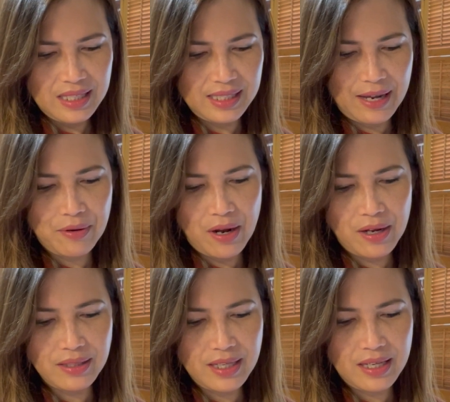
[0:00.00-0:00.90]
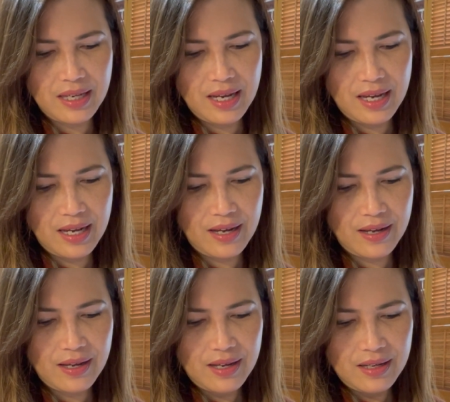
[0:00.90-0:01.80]
sau đó thì à,
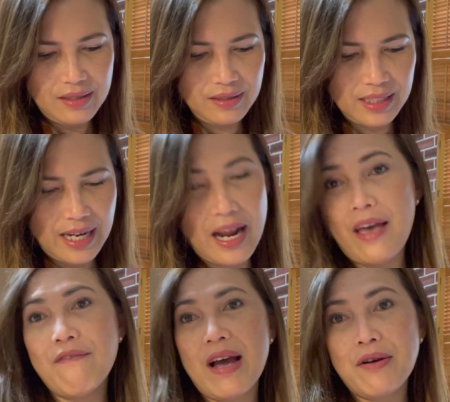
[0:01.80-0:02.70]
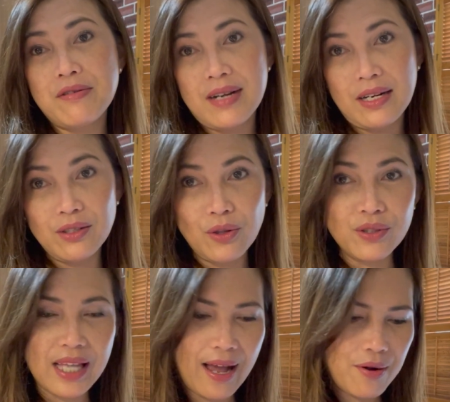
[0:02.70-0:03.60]
hương sẽ để vào hương đánh số
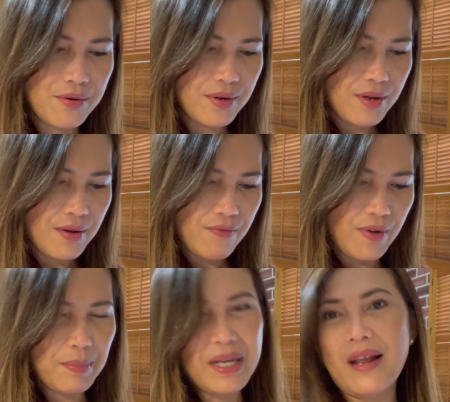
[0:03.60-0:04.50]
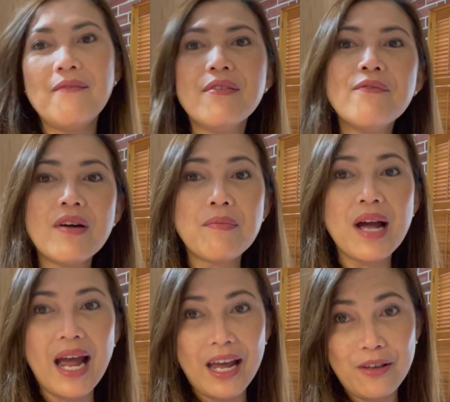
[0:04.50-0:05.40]
6 và mình đánh trong vòng
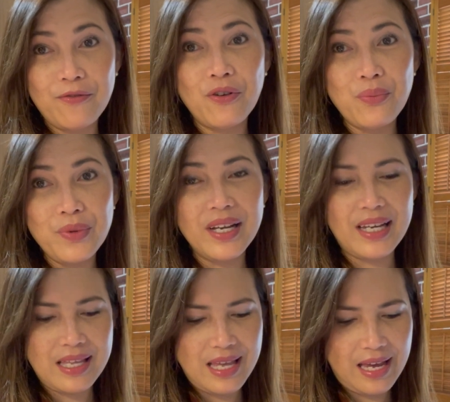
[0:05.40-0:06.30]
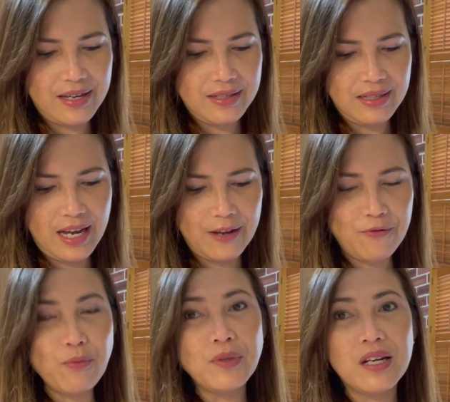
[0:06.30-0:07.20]
2 phút nha cả nhà 2
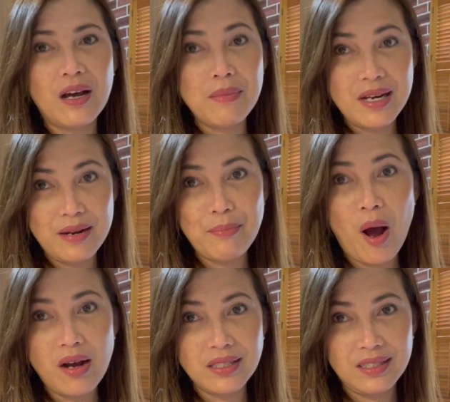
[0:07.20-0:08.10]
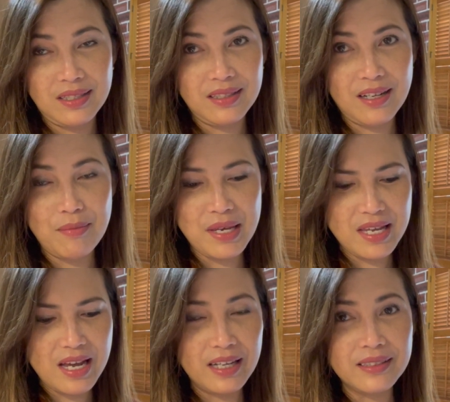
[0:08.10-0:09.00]
phút thì nó mới lên bọt được nó
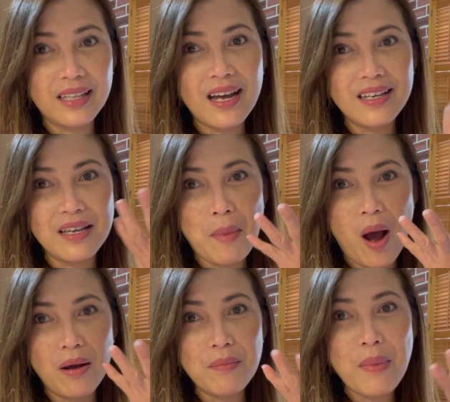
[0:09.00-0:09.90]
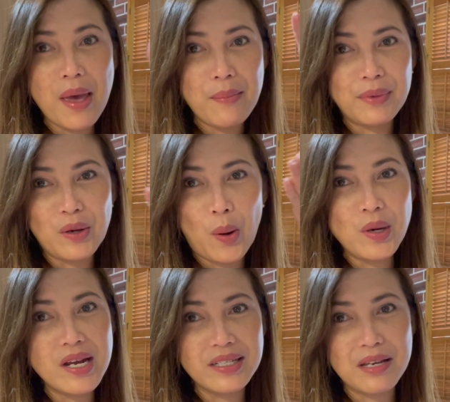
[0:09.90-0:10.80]
mới à, tơi cái bọt nó mềm nó
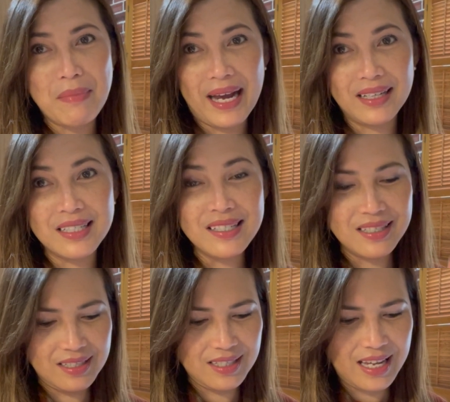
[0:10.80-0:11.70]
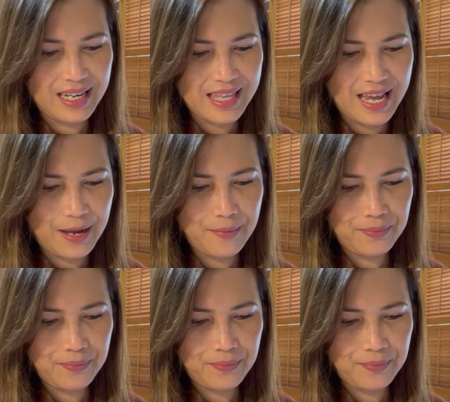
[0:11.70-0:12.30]
nổi lên cái mặt nước được nha cả nhà